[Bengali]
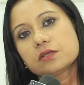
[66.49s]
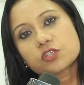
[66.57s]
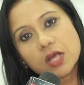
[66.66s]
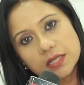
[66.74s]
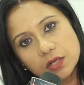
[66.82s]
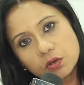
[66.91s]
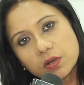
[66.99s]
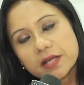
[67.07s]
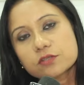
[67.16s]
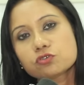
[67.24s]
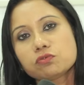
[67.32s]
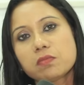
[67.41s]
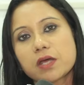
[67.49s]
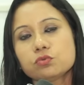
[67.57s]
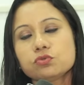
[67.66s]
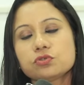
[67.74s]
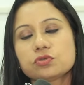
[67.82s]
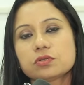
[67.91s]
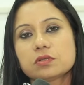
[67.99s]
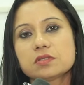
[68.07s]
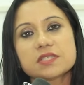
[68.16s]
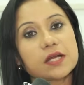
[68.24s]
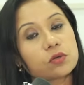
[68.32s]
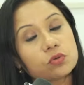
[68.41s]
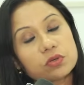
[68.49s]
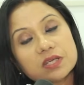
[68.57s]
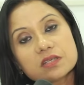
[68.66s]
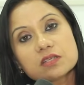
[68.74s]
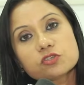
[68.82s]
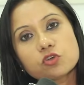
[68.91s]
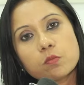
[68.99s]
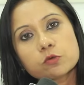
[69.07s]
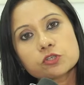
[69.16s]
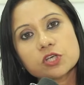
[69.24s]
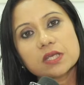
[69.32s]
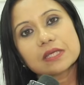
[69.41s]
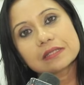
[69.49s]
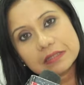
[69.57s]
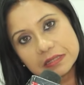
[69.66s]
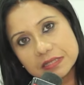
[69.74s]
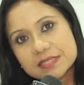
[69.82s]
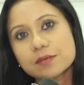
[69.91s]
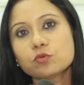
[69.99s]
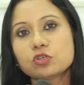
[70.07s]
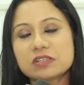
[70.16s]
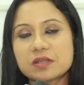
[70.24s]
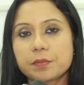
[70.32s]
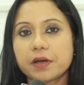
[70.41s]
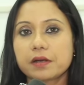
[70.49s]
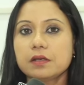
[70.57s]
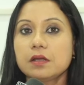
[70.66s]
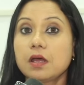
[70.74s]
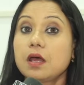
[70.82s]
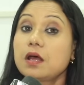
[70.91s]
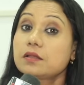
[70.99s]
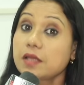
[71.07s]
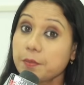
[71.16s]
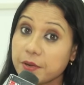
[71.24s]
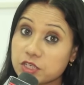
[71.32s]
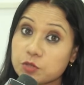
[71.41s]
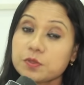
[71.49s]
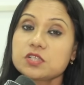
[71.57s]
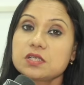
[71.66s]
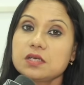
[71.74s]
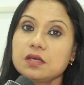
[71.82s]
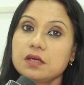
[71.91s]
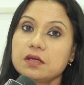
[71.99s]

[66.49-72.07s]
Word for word: সাধারণ একজন মানুষ যার কোনো কিডনির সমস্যা নেই তিনি যেমন নিতে পারেন তার পাশাপাশি